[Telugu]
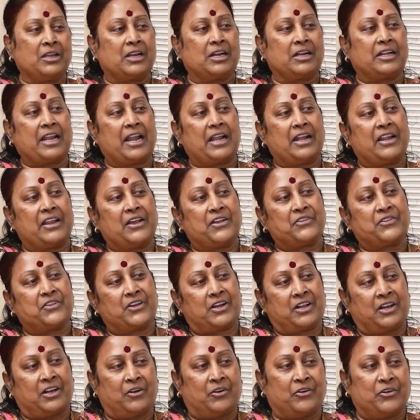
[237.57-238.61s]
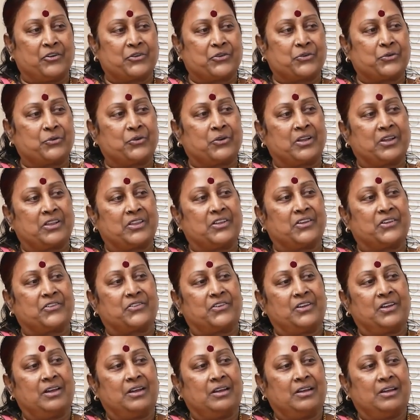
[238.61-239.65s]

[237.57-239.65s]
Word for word: ఇంకా టెన్ డేస్ ఇక్కడే ఉండి షూటింగ్ చేసి